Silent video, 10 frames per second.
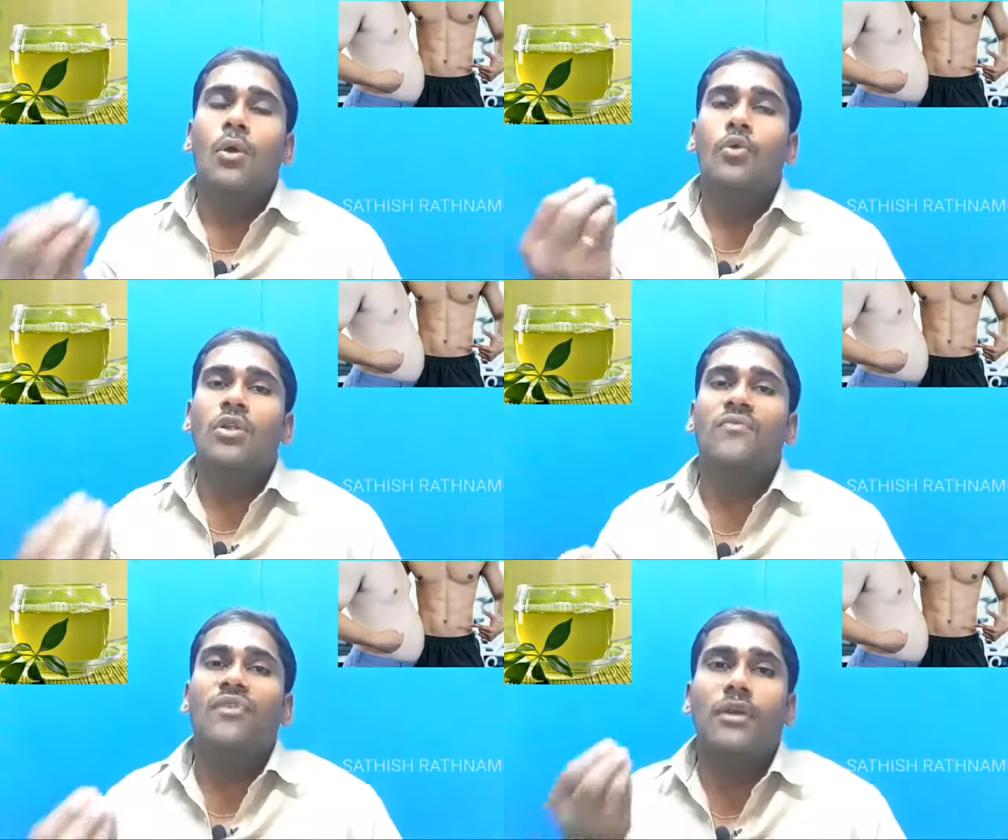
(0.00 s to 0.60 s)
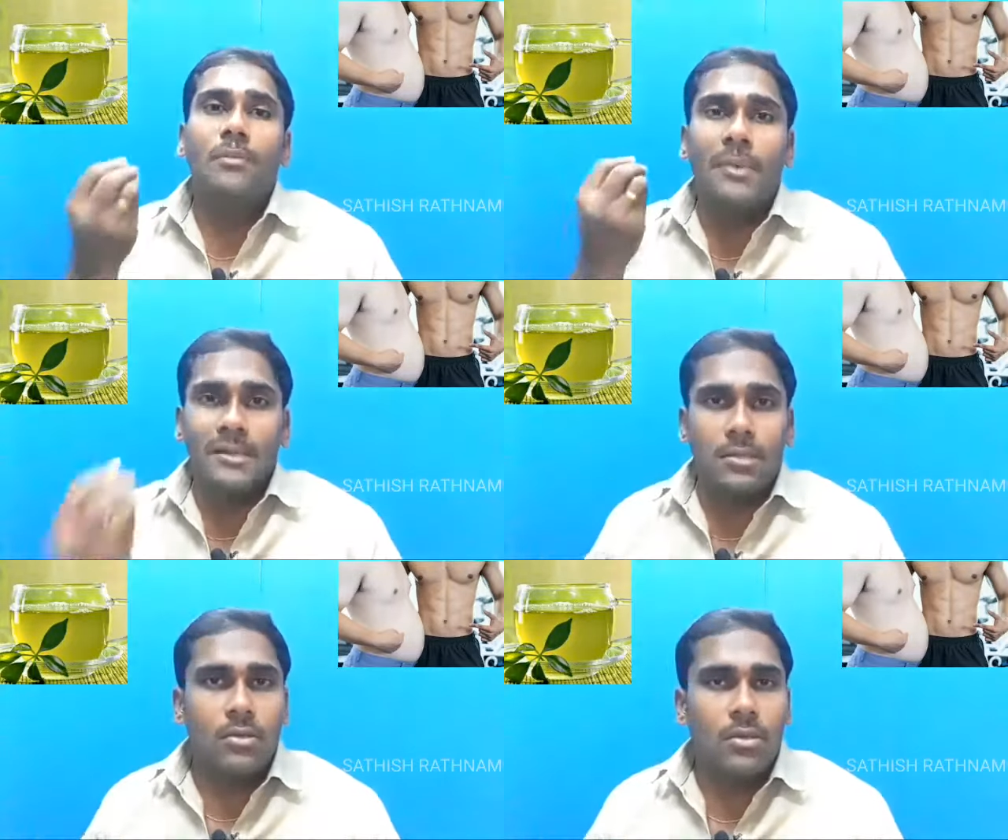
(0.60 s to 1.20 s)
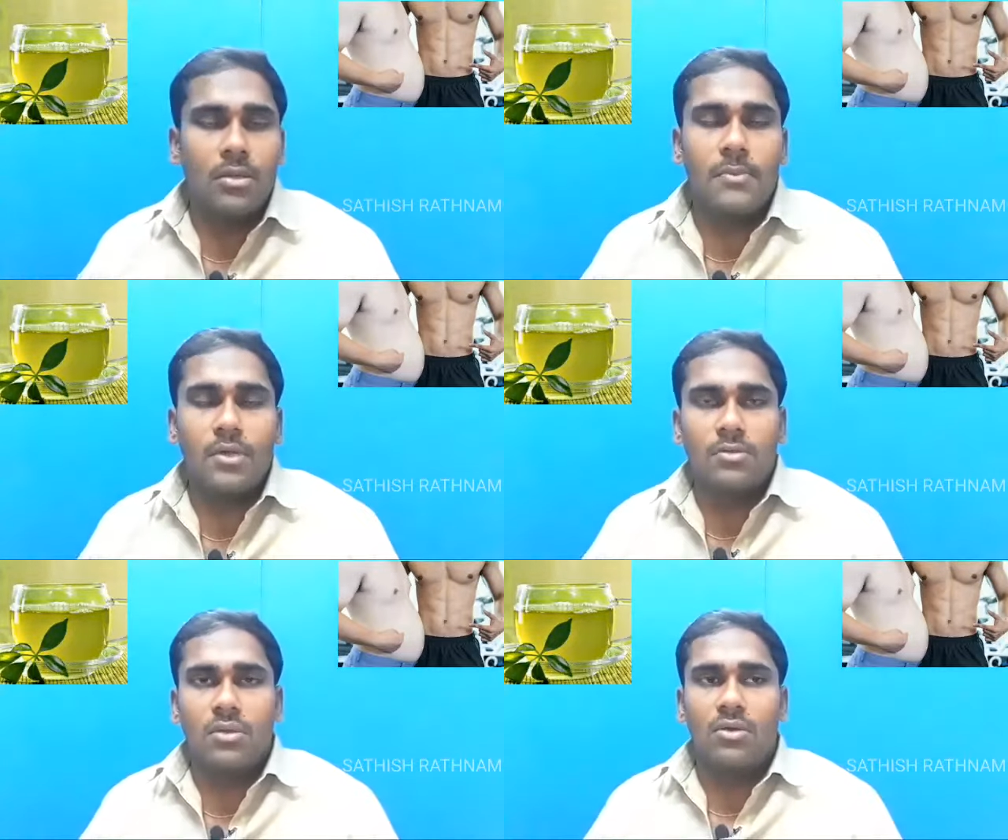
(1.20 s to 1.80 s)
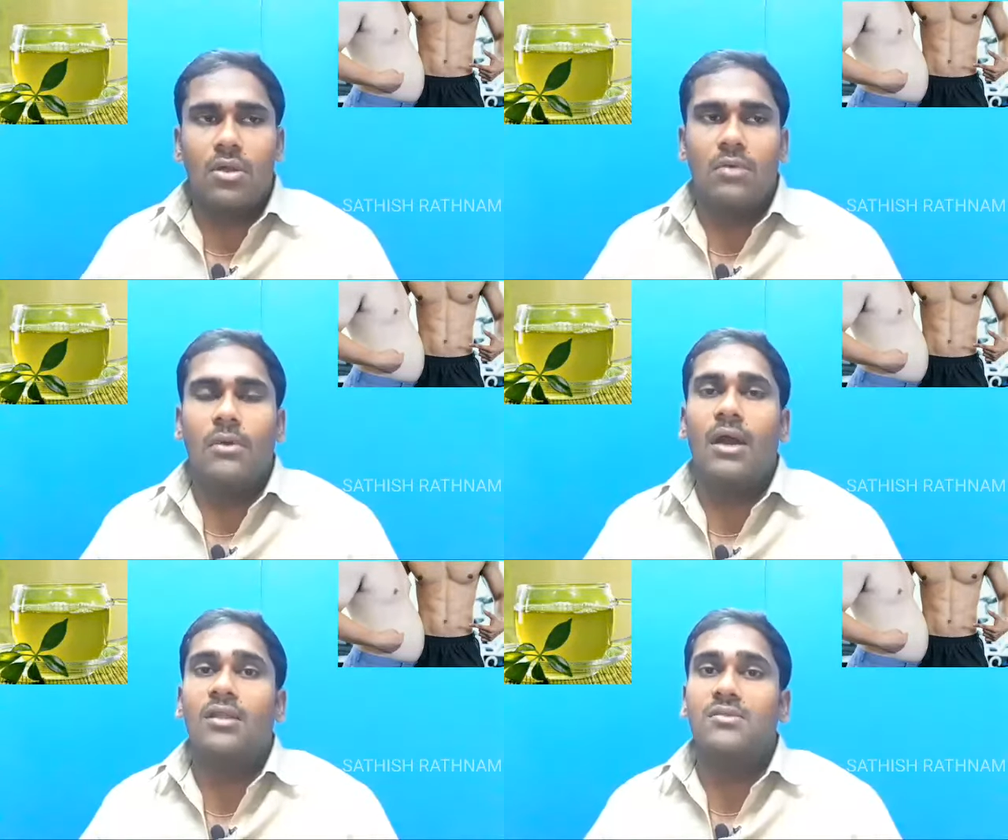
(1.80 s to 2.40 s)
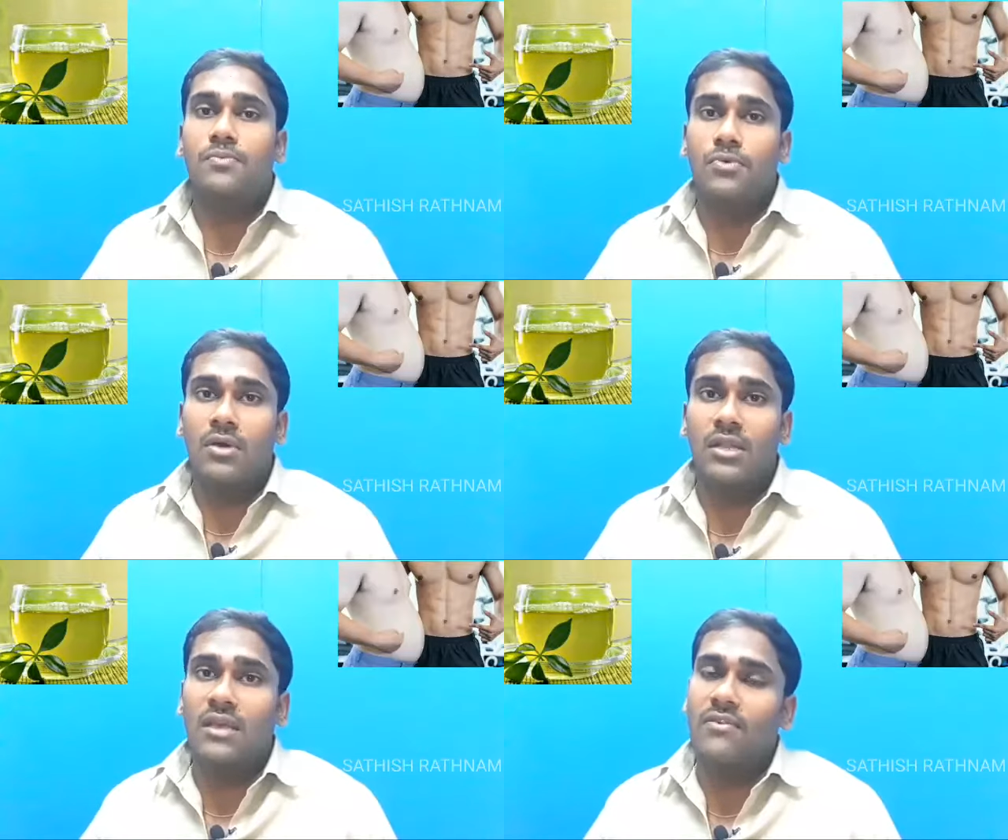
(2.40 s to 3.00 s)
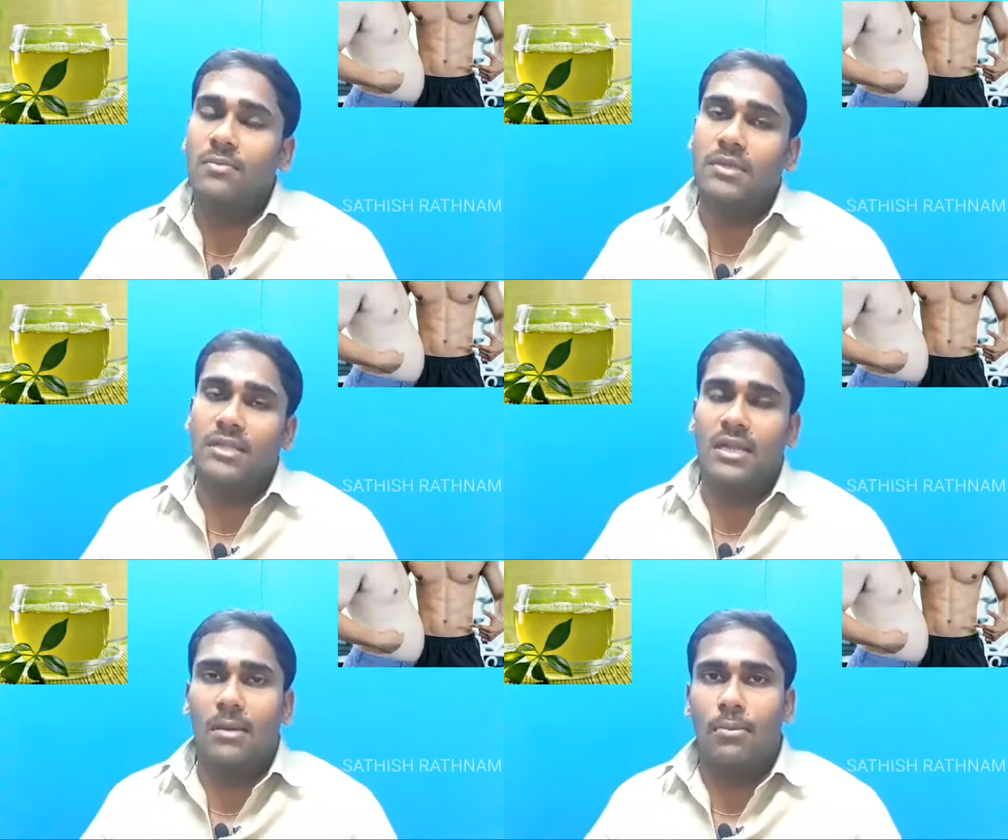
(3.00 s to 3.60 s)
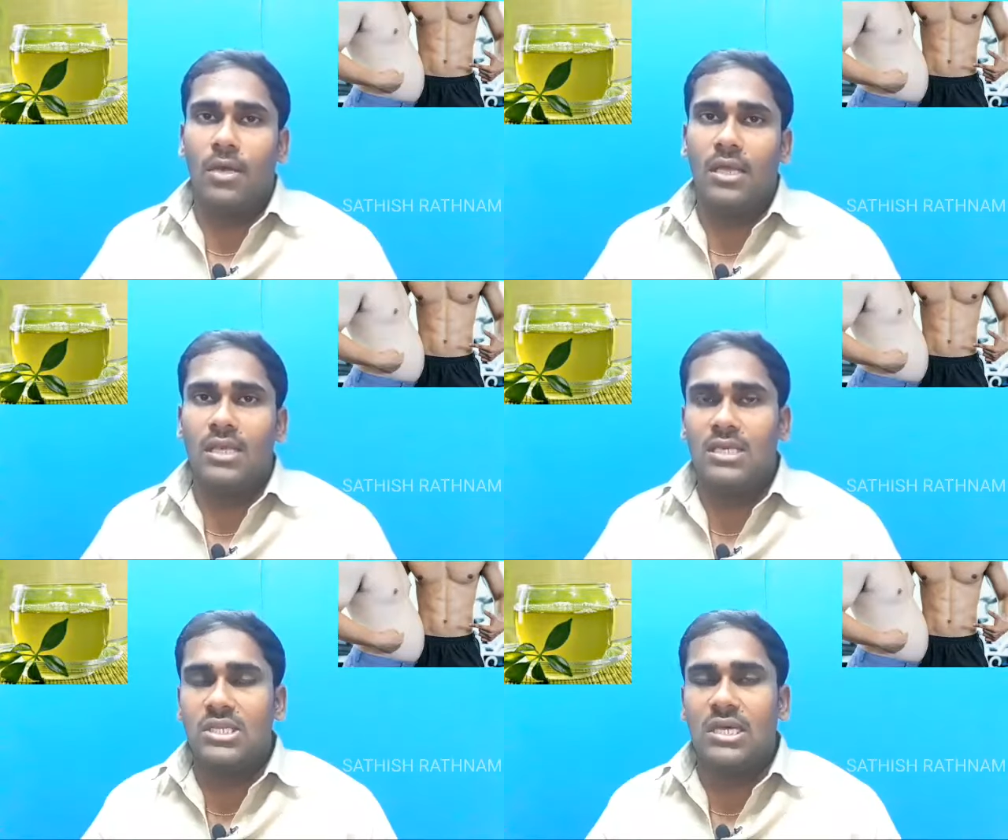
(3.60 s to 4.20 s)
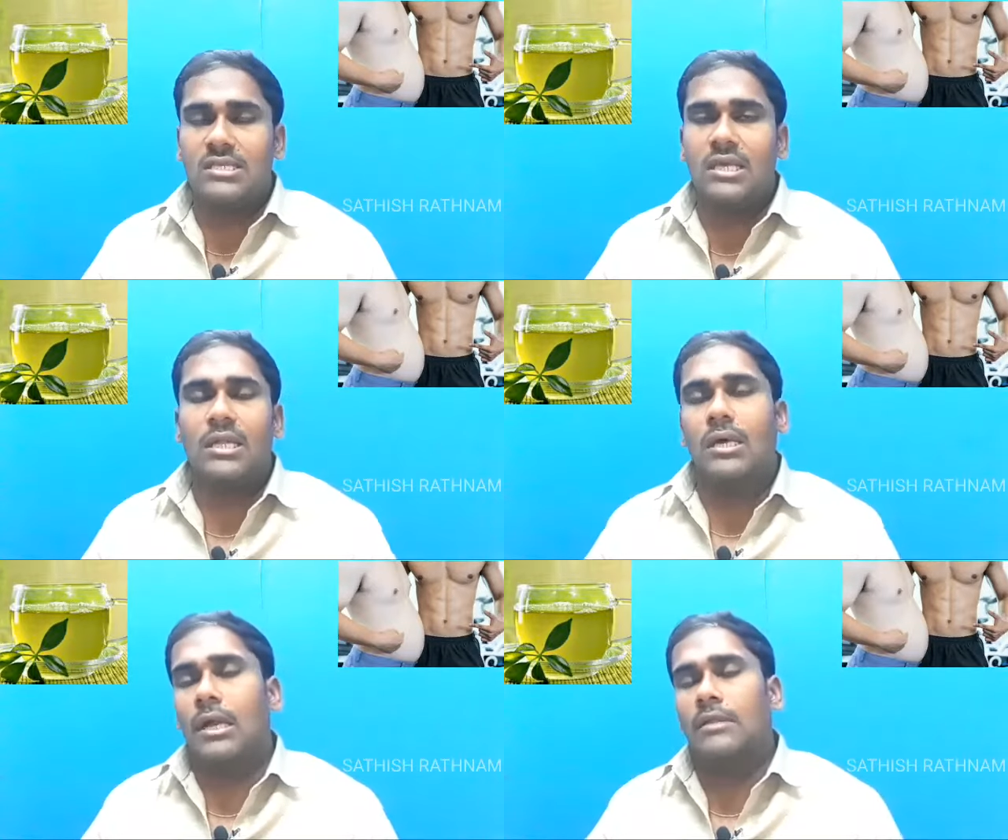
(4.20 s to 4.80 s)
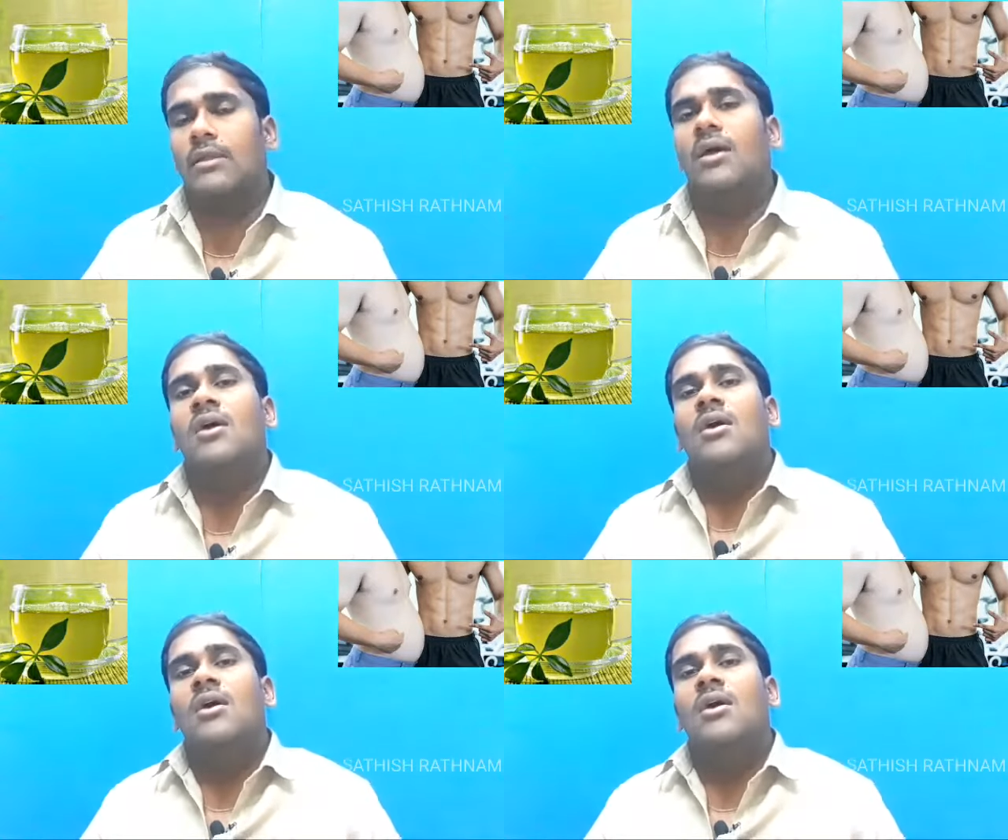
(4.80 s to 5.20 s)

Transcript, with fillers: உங்களுக்கு வெறும் பத்து குளரி மட்டும்தான் குறையும் அரை ஸ்பூனுங்கிறதே வந்து பார்த்திங்கன்னா நமக்கு அதிக ஜாஸ்தியான காரம் தான்